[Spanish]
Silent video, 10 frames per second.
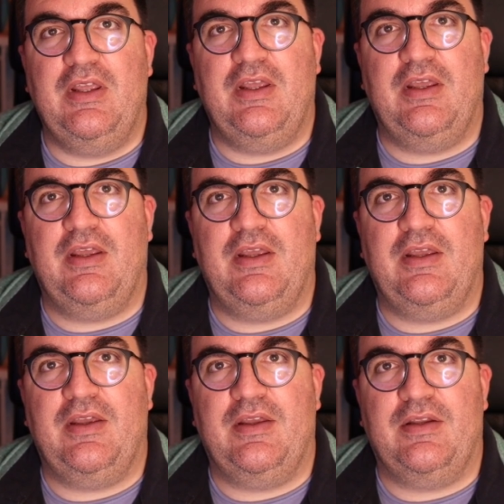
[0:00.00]

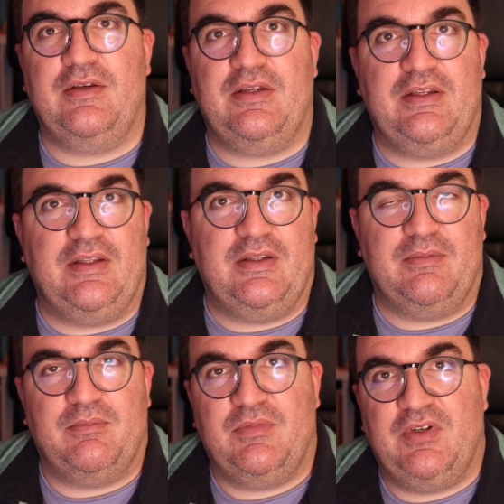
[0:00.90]
eh,
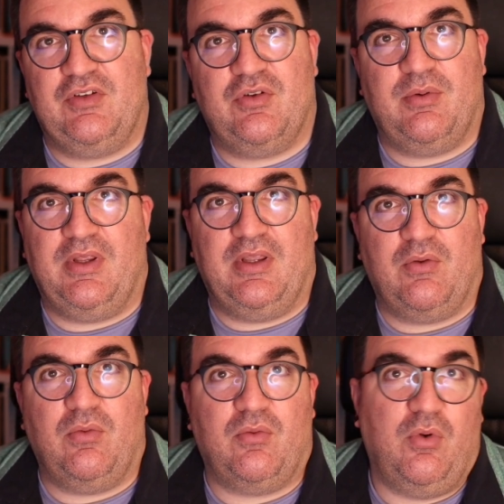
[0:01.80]
ni, sobre
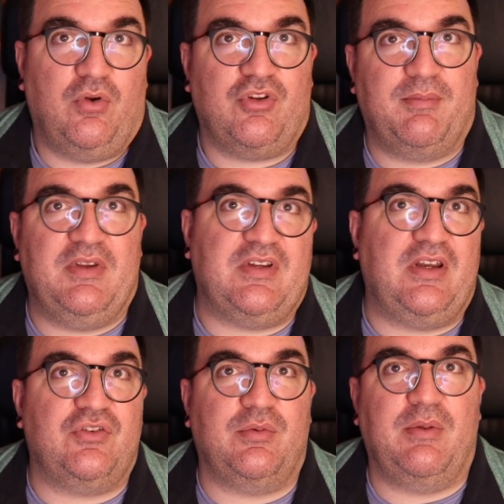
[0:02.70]
juegos de mesa,
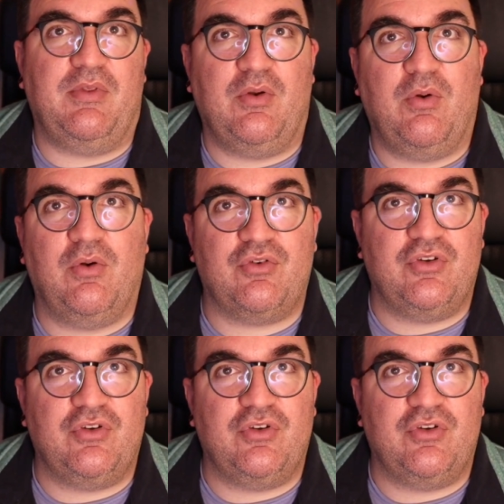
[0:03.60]
ni sobre videojuegos,